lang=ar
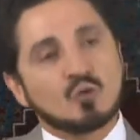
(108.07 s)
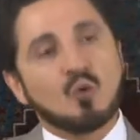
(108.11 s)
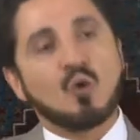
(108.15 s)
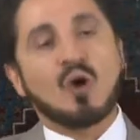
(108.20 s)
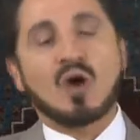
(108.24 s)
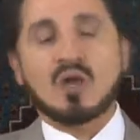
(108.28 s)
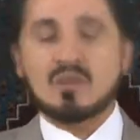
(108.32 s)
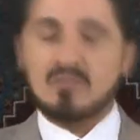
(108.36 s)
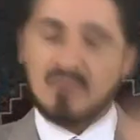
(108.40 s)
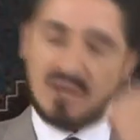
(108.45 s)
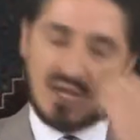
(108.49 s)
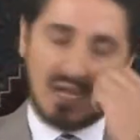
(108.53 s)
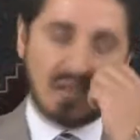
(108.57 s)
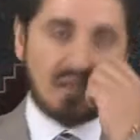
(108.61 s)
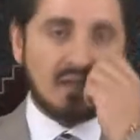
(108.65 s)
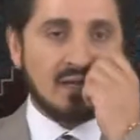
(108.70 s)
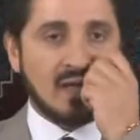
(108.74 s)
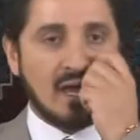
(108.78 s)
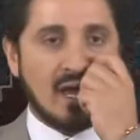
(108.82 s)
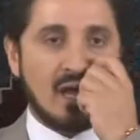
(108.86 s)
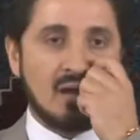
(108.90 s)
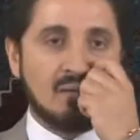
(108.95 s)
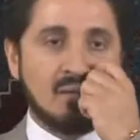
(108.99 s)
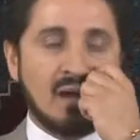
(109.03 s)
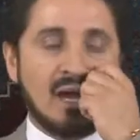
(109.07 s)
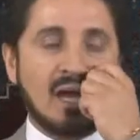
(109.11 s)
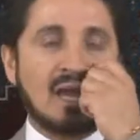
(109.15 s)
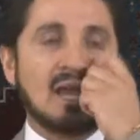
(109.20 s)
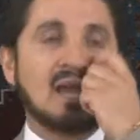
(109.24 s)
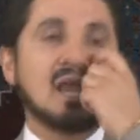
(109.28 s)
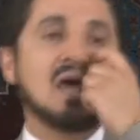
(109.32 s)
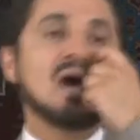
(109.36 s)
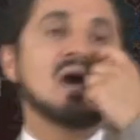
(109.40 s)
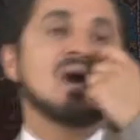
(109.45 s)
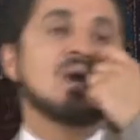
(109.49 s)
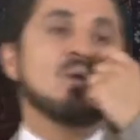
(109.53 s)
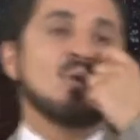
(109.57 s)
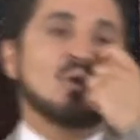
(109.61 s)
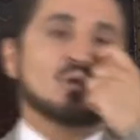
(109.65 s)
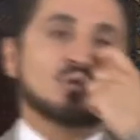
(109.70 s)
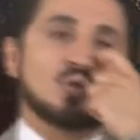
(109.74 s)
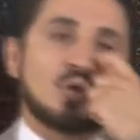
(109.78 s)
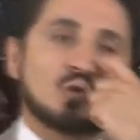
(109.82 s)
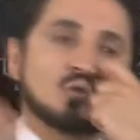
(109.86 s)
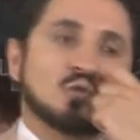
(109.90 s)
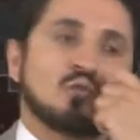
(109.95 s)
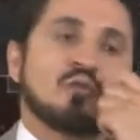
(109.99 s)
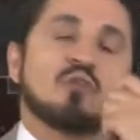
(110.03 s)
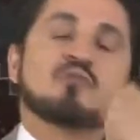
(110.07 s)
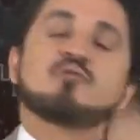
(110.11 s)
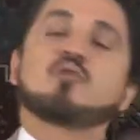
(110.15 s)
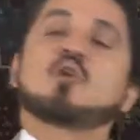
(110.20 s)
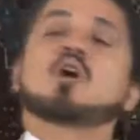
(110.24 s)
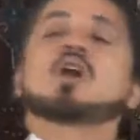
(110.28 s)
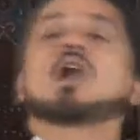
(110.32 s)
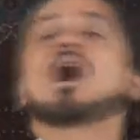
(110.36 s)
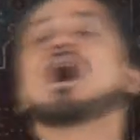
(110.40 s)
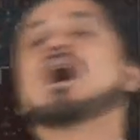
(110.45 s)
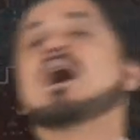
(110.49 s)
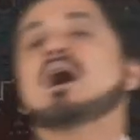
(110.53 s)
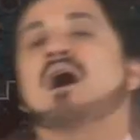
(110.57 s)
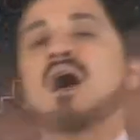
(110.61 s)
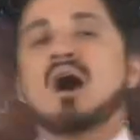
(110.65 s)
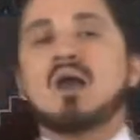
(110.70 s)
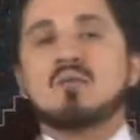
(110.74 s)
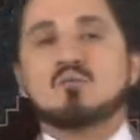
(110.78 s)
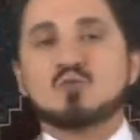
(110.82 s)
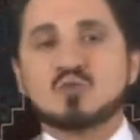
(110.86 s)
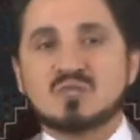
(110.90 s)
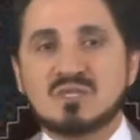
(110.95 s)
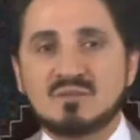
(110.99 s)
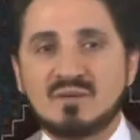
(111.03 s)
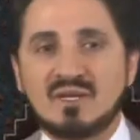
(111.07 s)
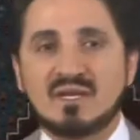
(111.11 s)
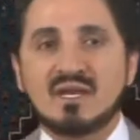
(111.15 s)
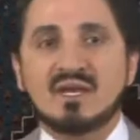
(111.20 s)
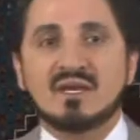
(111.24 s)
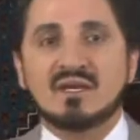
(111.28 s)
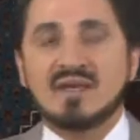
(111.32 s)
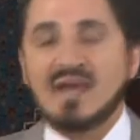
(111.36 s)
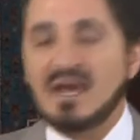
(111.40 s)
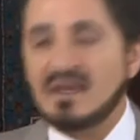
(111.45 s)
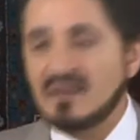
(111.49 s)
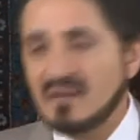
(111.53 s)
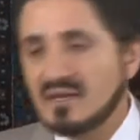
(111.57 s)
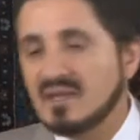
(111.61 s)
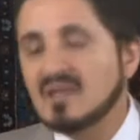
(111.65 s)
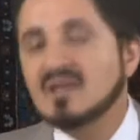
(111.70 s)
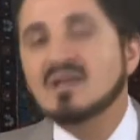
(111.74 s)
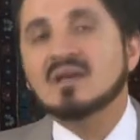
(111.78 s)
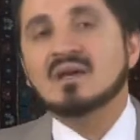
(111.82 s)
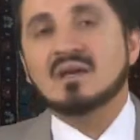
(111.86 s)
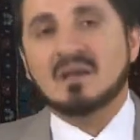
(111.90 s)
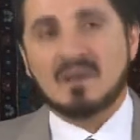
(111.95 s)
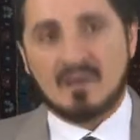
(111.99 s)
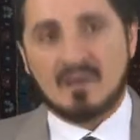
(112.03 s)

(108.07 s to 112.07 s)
تؤخذ من أغنياء المحلة وترد في فقراء المسلمين يعني